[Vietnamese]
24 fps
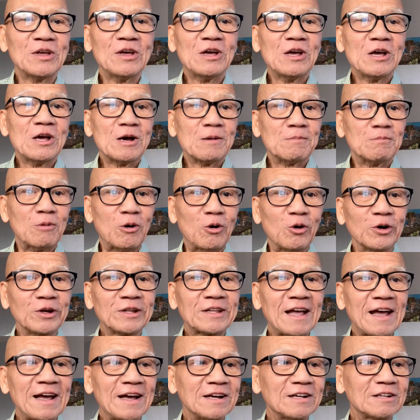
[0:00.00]
Mỗi
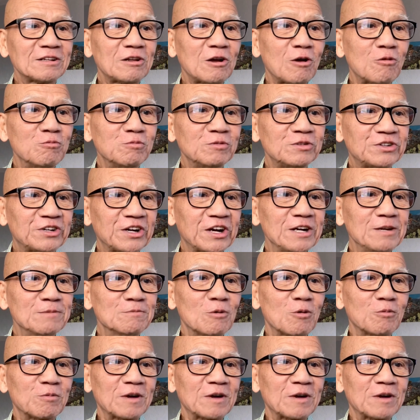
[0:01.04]
tháng thông tri một